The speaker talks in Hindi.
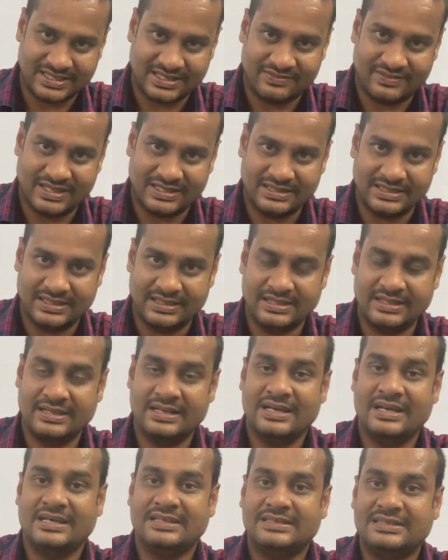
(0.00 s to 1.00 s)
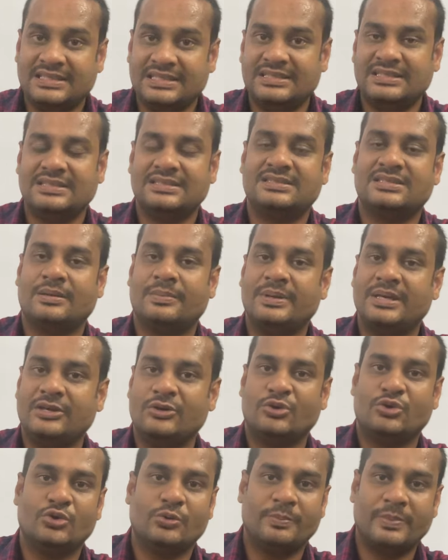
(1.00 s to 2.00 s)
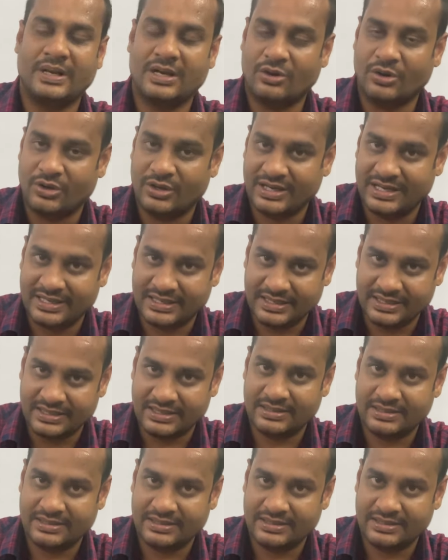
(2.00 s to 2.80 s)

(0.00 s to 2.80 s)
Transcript: करवाते हैं चीज़ें सभी यूट्यूब पर ऑलरेडी